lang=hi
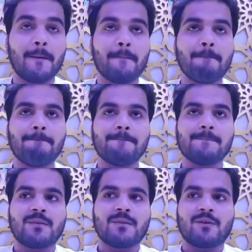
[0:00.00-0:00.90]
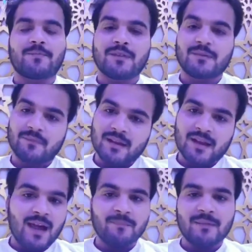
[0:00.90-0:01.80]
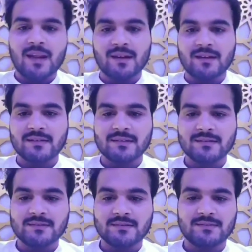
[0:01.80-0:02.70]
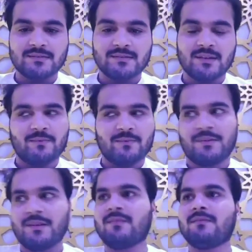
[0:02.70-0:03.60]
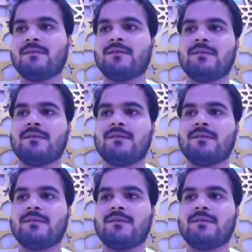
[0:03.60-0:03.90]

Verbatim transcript: कर दिहल और फिर हम अपना काम में ला गई फिर